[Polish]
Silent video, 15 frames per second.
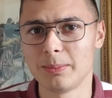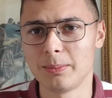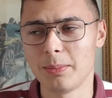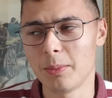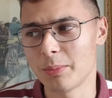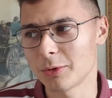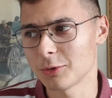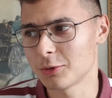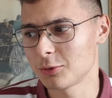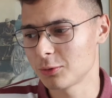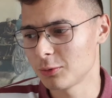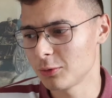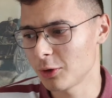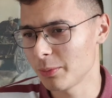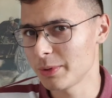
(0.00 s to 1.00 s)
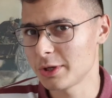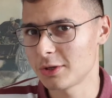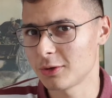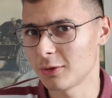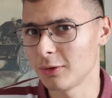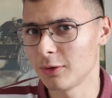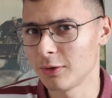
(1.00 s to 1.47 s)
po prostu robić
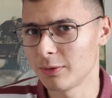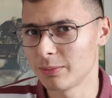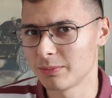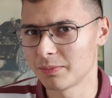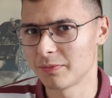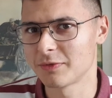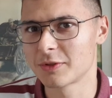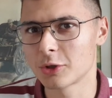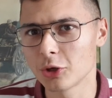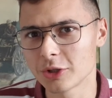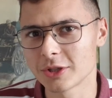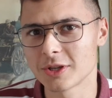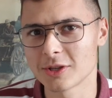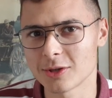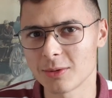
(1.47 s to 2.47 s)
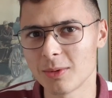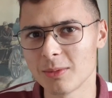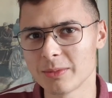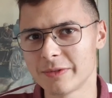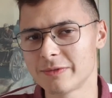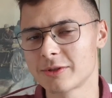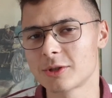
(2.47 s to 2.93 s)
to w zgodzie ze sobą
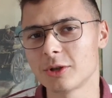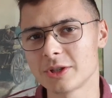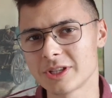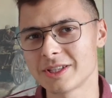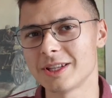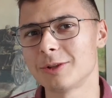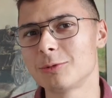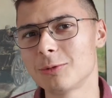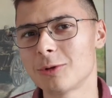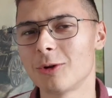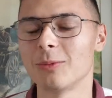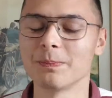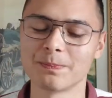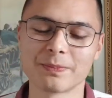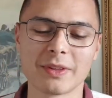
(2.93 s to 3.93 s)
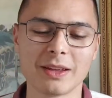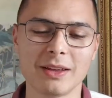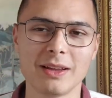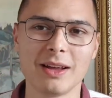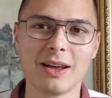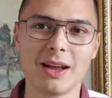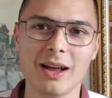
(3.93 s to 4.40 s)
i w zgodzie z naturą.
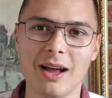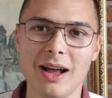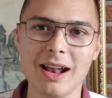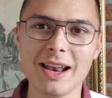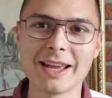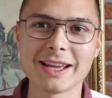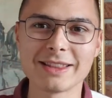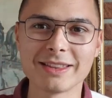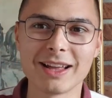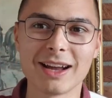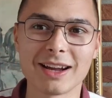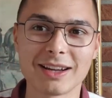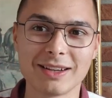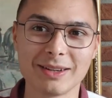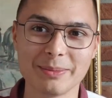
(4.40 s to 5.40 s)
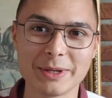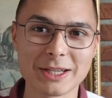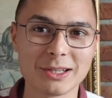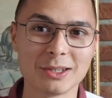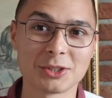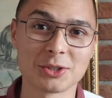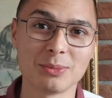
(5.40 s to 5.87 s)
Ale jednak
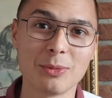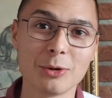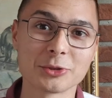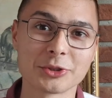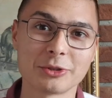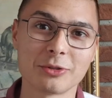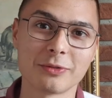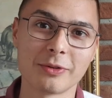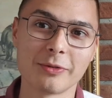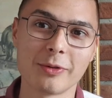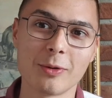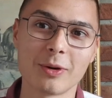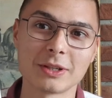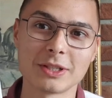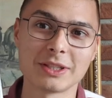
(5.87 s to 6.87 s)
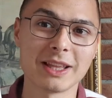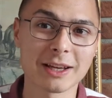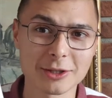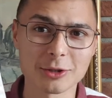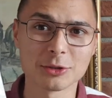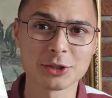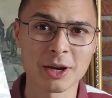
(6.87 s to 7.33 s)
myślę, że może to wywołać, ta
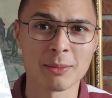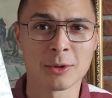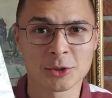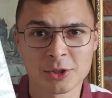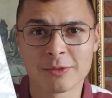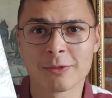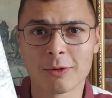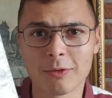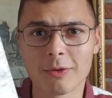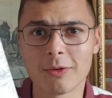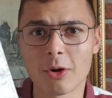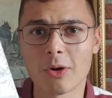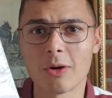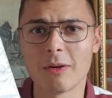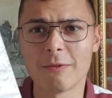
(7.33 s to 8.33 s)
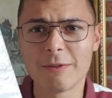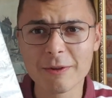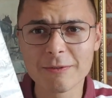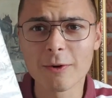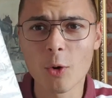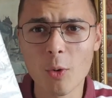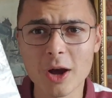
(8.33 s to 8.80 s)
książka może
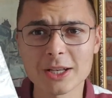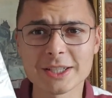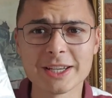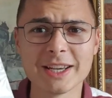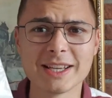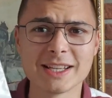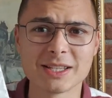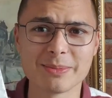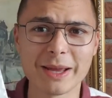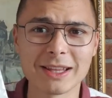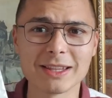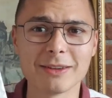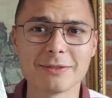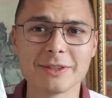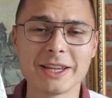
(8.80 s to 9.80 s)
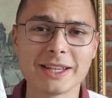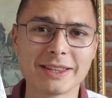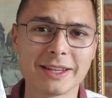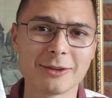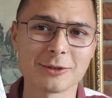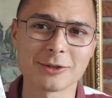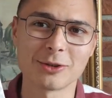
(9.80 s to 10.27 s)
wywołać zmianę w
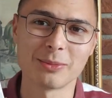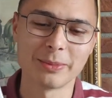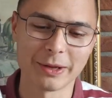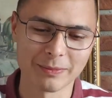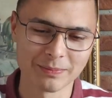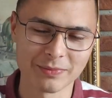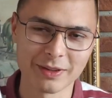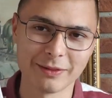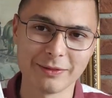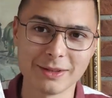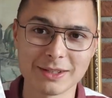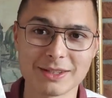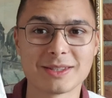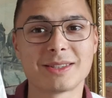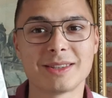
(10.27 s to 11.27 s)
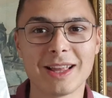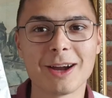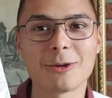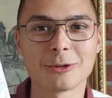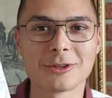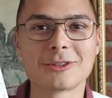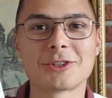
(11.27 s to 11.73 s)
jednej osobie. Więc tak
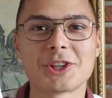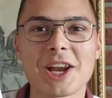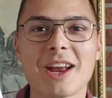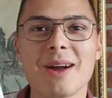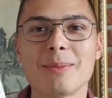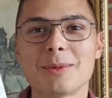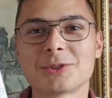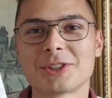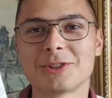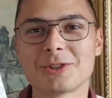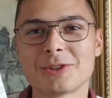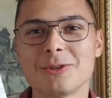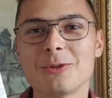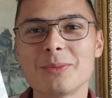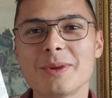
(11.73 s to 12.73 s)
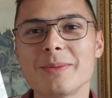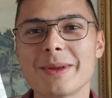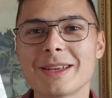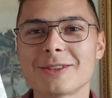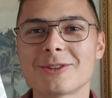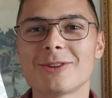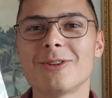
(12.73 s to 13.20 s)
ostrzegam, może ktoś lubi
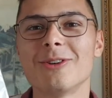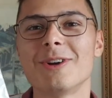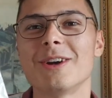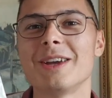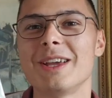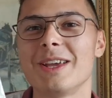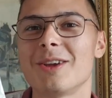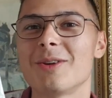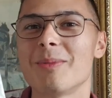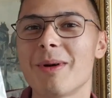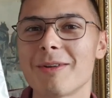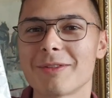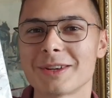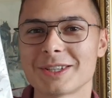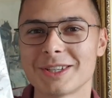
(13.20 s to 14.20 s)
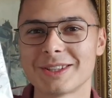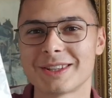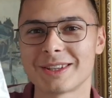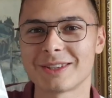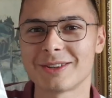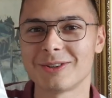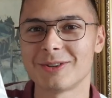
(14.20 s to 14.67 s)
mięso i obawia się
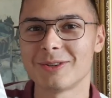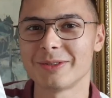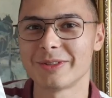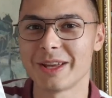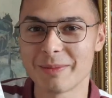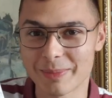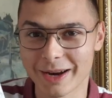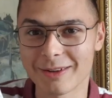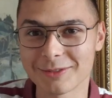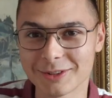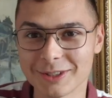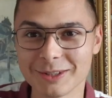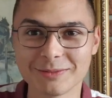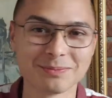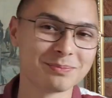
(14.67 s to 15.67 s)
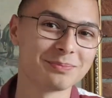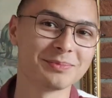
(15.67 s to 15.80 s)
tego, tej prawdy.